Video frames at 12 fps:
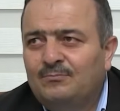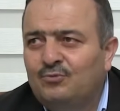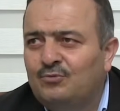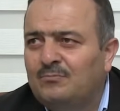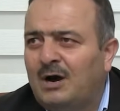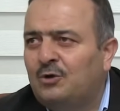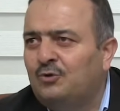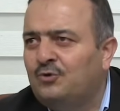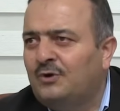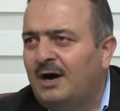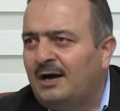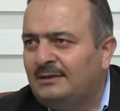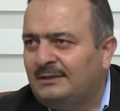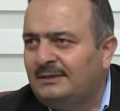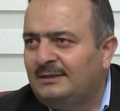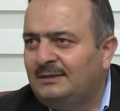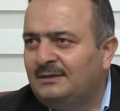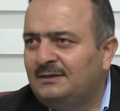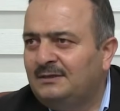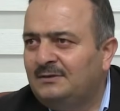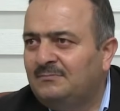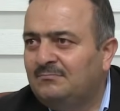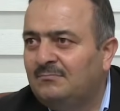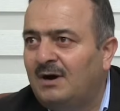bu mahlukatı,
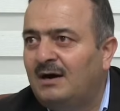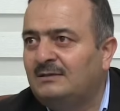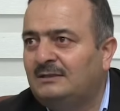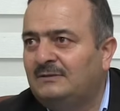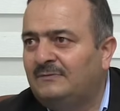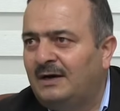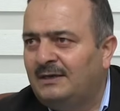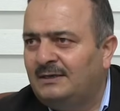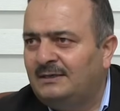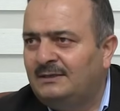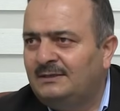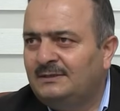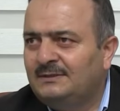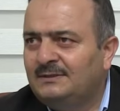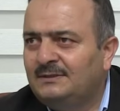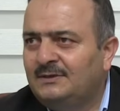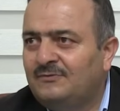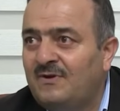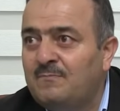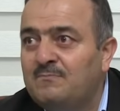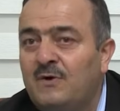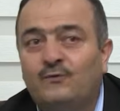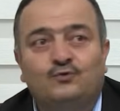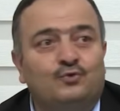masivayı ve
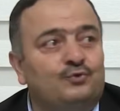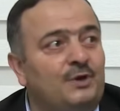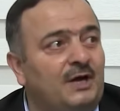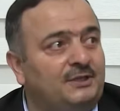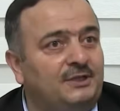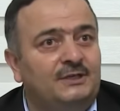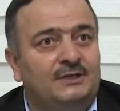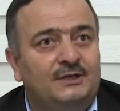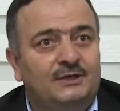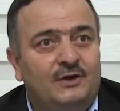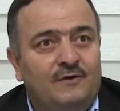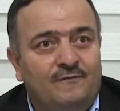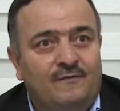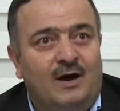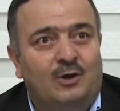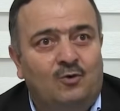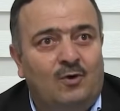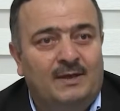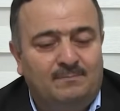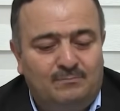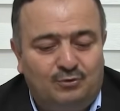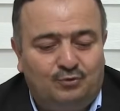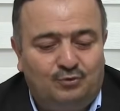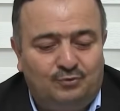mevcudatı, var
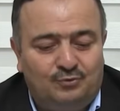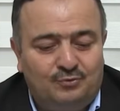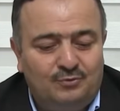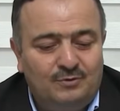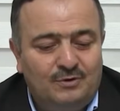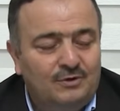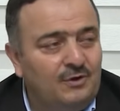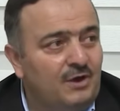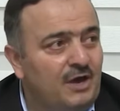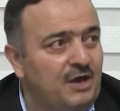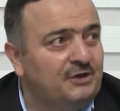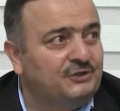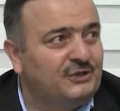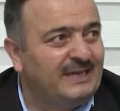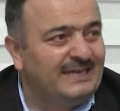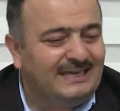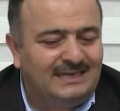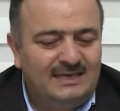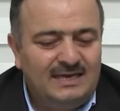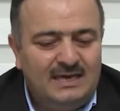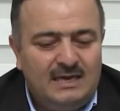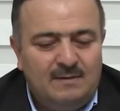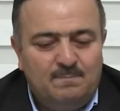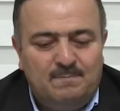olan bütün her şeyi
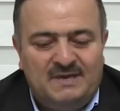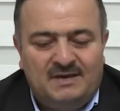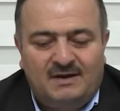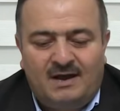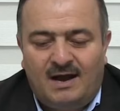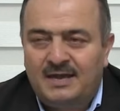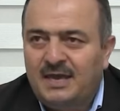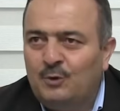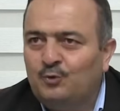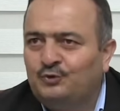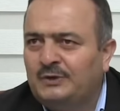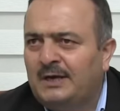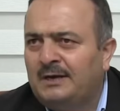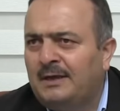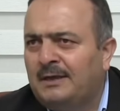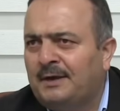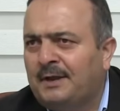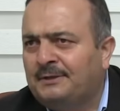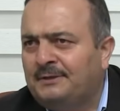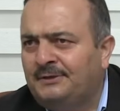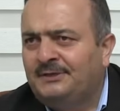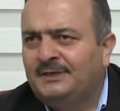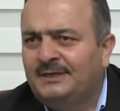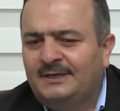bir gaye üzerine yarattı
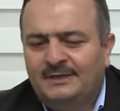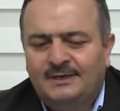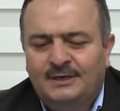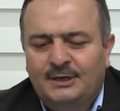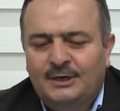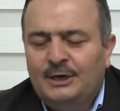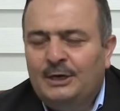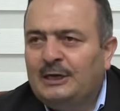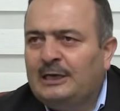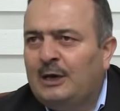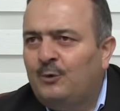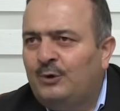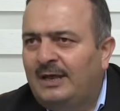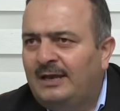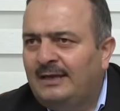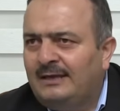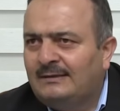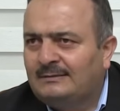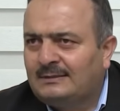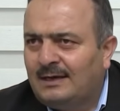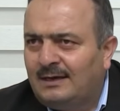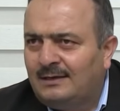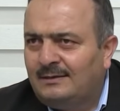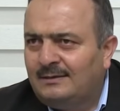ki levlel
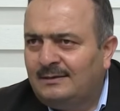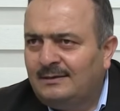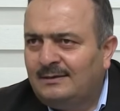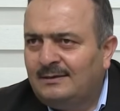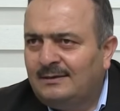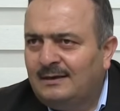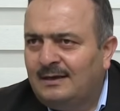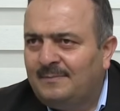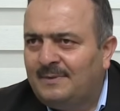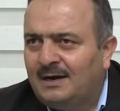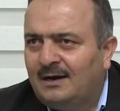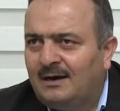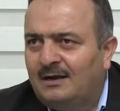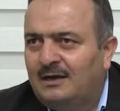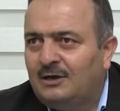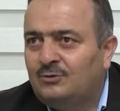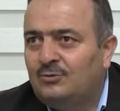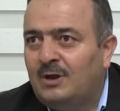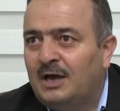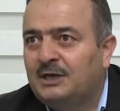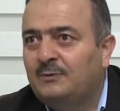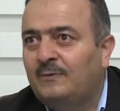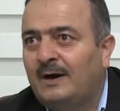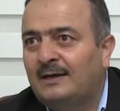insan lema halektul
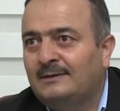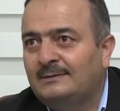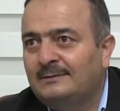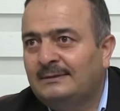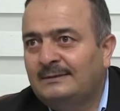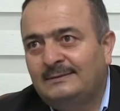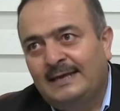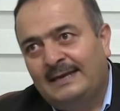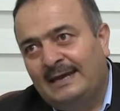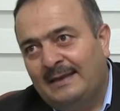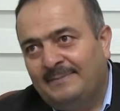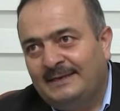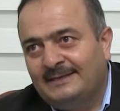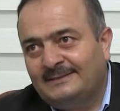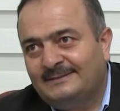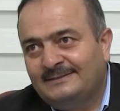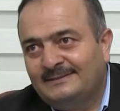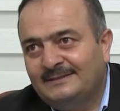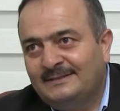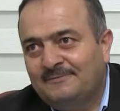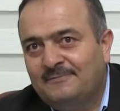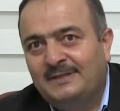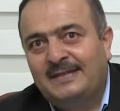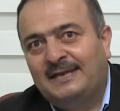ekvan denilebilir
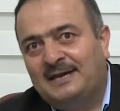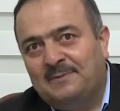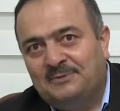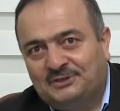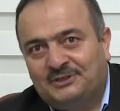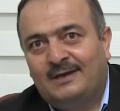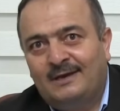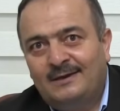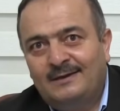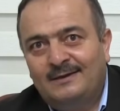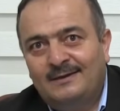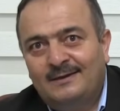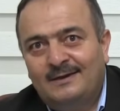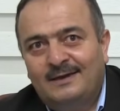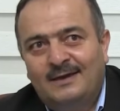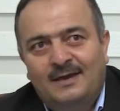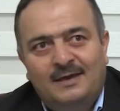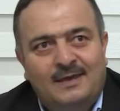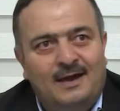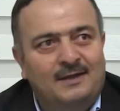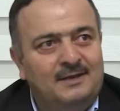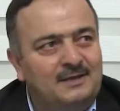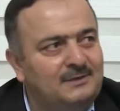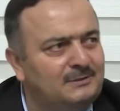ve denilmiş de.
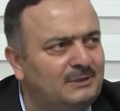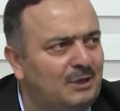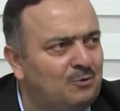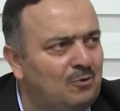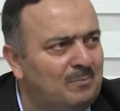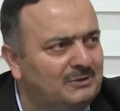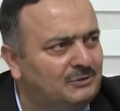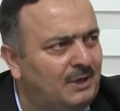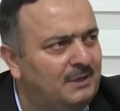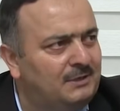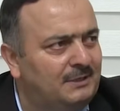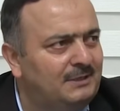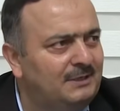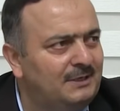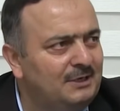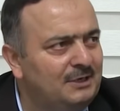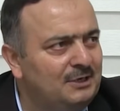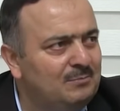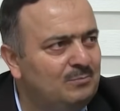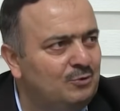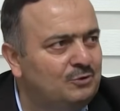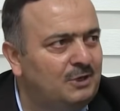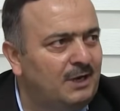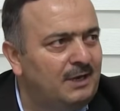Yani insan olmasaydı
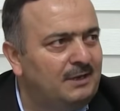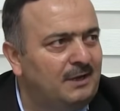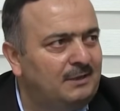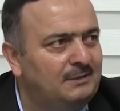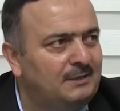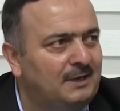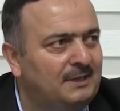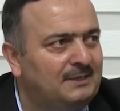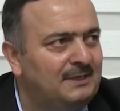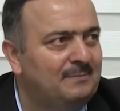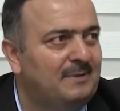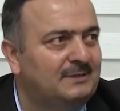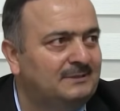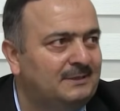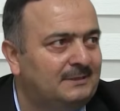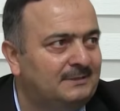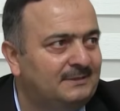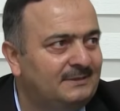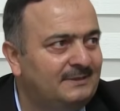bu kainat yaratılmazdı.